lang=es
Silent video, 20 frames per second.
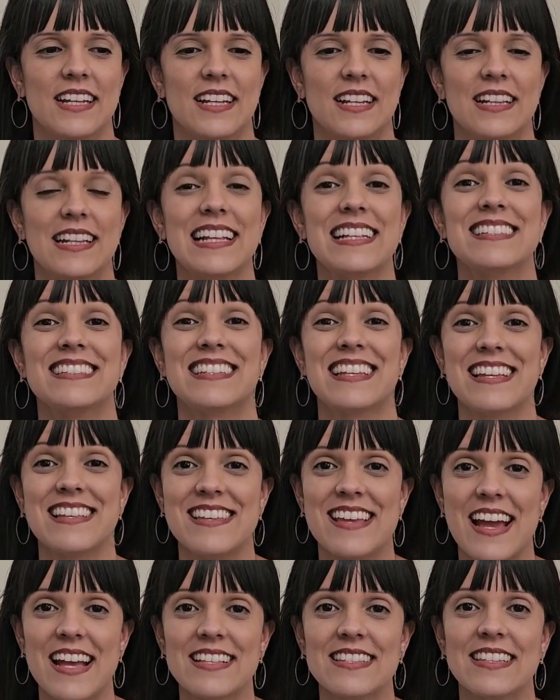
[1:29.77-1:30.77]

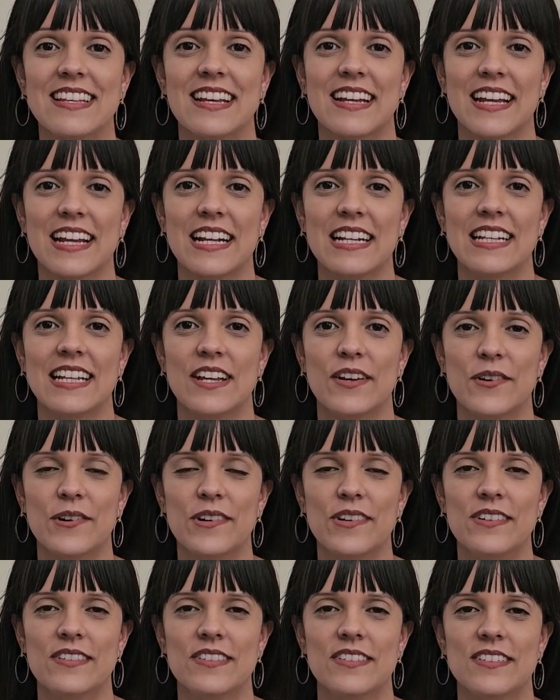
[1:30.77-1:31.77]
enseñanzas que él
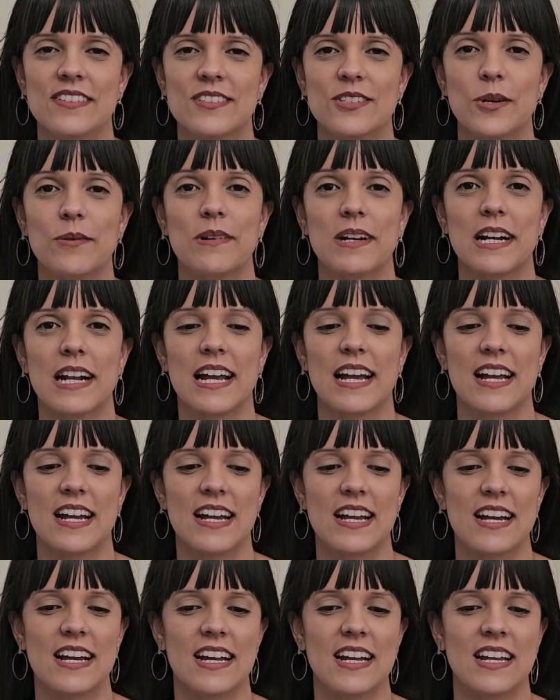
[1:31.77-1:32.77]
dejó sobre
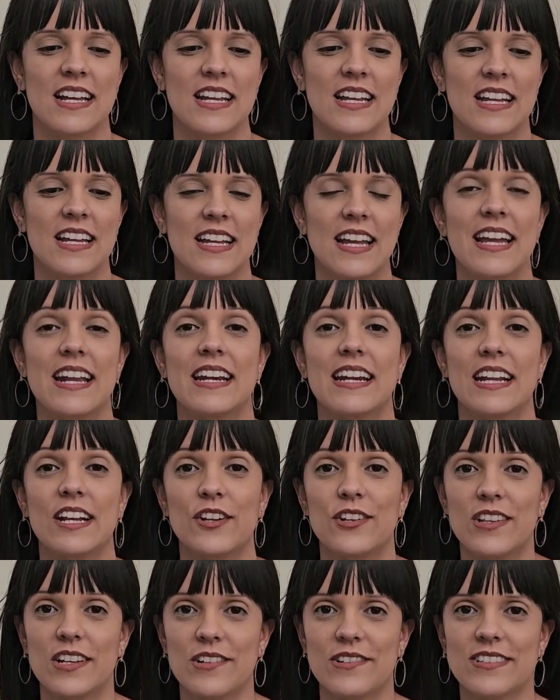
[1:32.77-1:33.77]
el
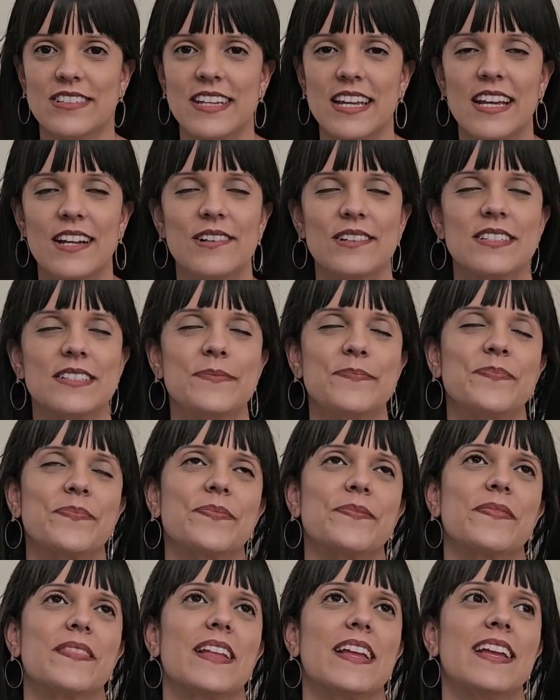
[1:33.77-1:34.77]
reino de los cielos.
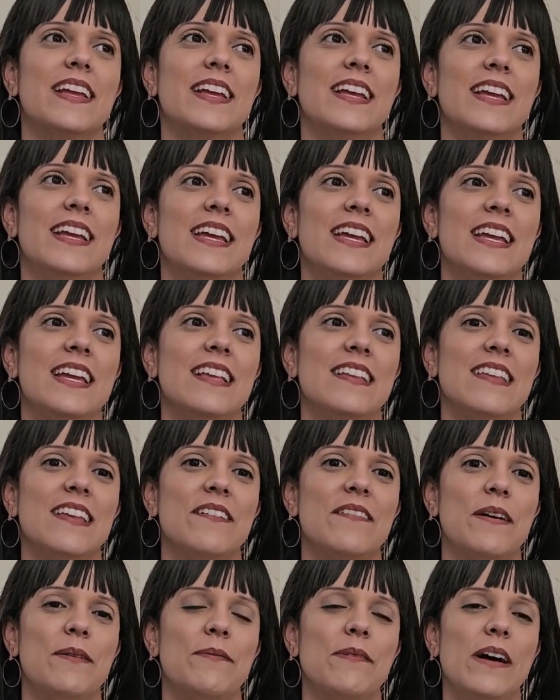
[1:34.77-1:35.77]
Y
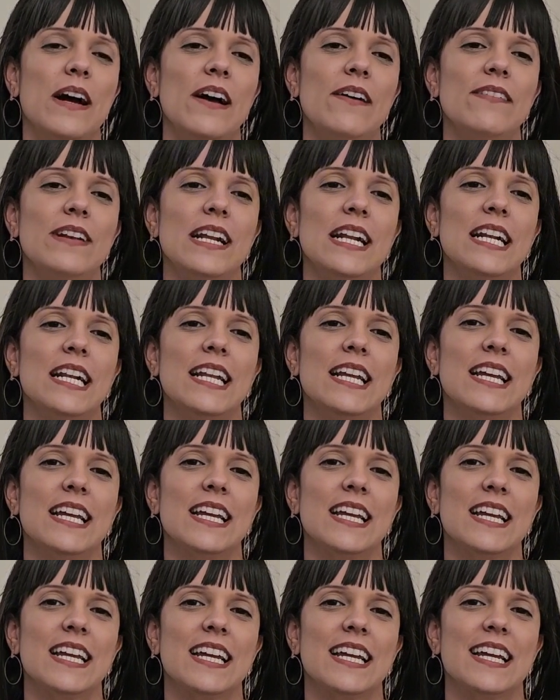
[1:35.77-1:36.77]
si vamos a hablar
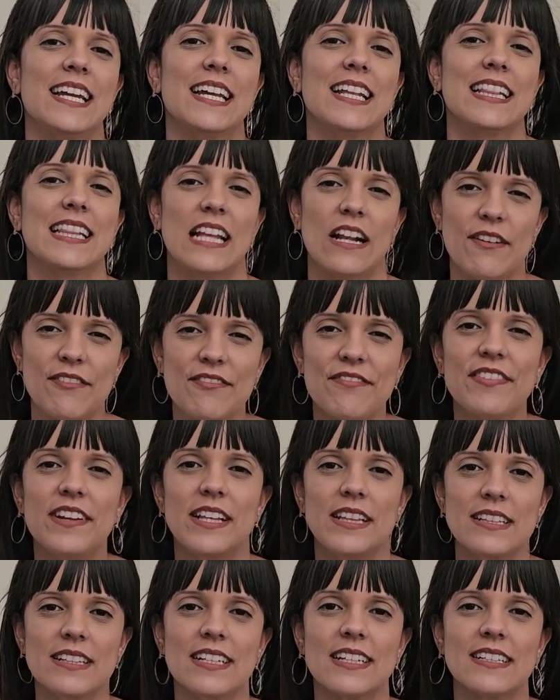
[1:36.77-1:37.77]
de, del
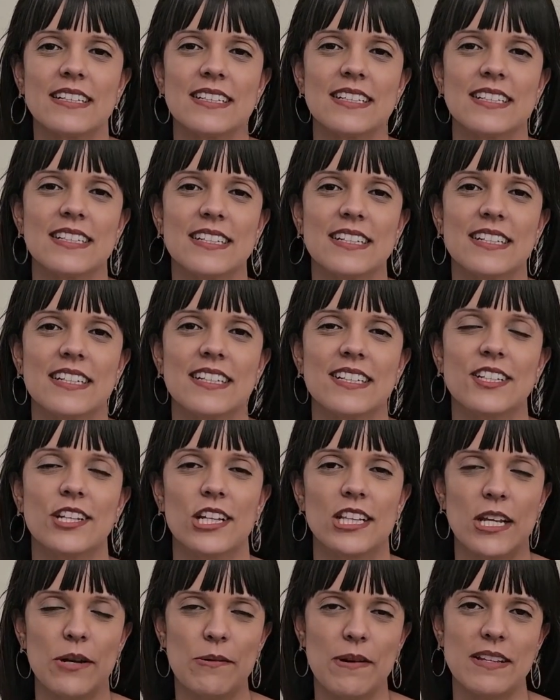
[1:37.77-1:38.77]
fitness,
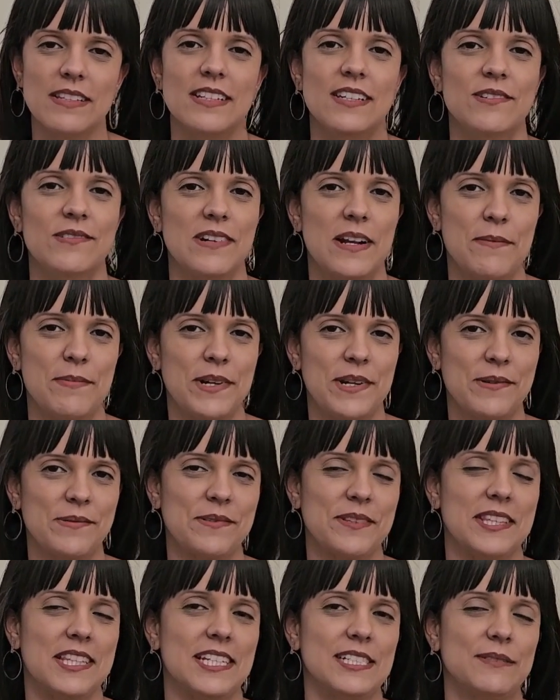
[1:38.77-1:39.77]
yo te voy a hacer una
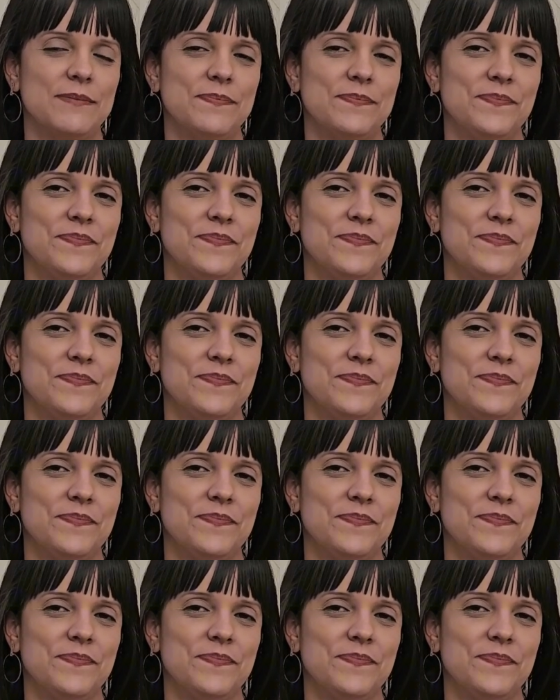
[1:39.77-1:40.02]
pregunta.